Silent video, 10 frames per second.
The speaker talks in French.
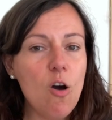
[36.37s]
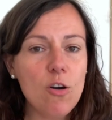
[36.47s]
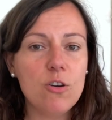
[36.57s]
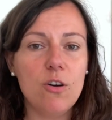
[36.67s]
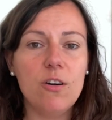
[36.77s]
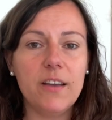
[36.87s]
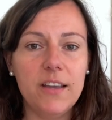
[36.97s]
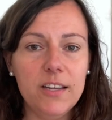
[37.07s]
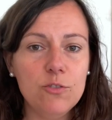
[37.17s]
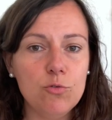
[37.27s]
encore
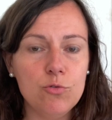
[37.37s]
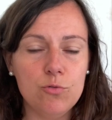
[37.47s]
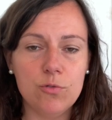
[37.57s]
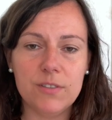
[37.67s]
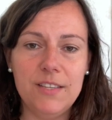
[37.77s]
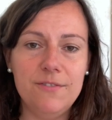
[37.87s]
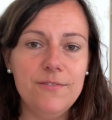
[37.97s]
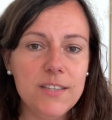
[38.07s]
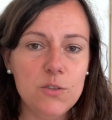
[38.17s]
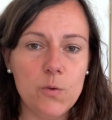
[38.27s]
et toujours des
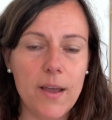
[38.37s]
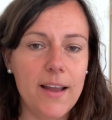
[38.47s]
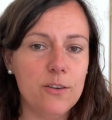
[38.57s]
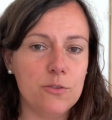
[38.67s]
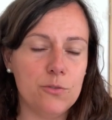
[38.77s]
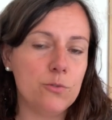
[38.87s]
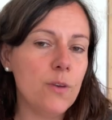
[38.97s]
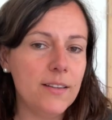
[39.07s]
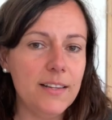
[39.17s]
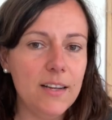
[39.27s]
visuels, que ce
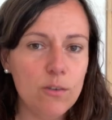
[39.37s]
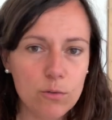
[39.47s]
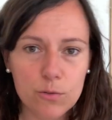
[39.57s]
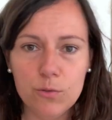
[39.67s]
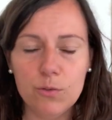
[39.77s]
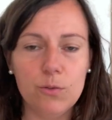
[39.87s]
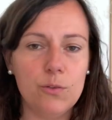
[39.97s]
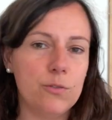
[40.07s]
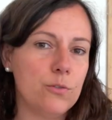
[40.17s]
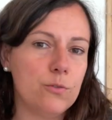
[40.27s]
soit des
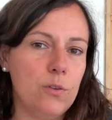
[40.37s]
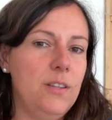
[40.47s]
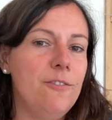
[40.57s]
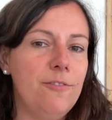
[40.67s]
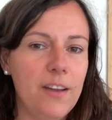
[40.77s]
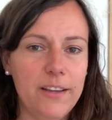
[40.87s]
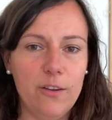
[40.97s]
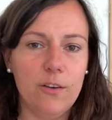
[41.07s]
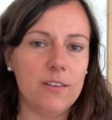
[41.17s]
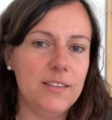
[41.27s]
logos, que ce soit des
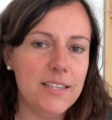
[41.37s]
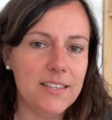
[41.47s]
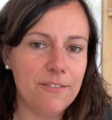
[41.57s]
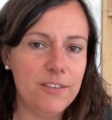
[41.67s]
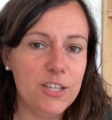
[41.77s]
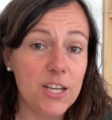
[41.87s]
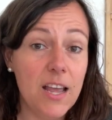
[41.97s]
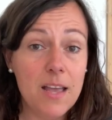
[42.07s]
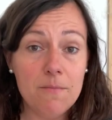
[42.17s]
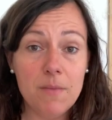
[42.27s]
flyers, des affiches,
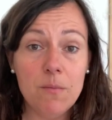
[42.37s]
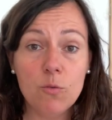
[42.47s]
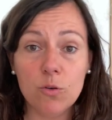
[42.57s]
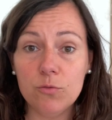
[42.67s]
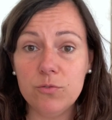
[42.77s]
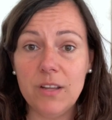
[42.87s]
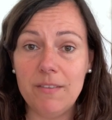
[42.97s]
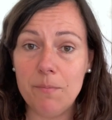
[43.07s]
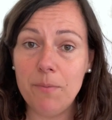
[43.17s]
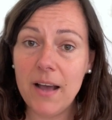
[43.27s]
même quand vous
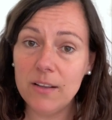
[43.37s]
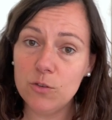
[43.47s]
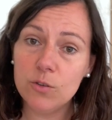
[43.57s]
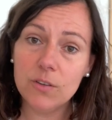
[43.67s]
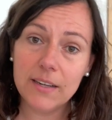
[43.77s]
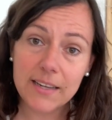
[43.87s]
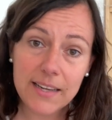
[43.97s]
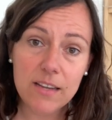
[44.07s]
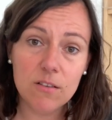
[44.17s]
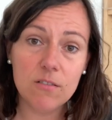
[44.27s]
n'avez pas de
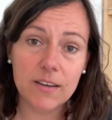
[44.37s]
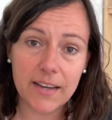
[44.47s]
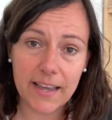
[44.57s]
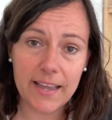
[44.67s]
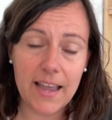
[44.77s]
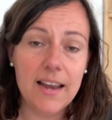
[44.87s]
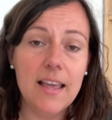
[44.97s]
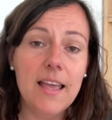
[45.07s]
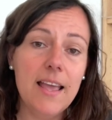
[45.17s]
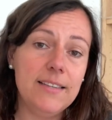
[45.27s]
clients
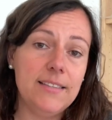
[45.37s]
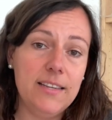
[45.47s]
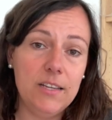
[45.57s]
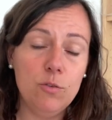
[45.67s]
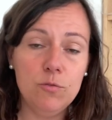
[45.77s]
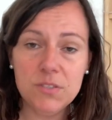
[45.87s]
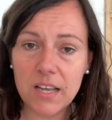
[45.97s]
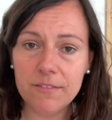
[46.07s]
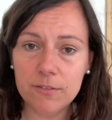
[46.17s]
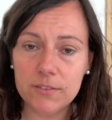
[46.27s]
réels, essayez de
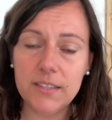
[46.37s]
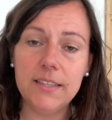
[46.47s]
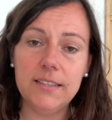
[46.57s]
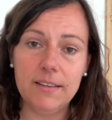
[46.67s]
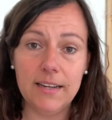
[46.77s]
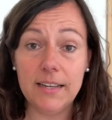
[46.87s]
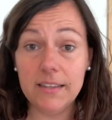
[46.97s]
vous inventer des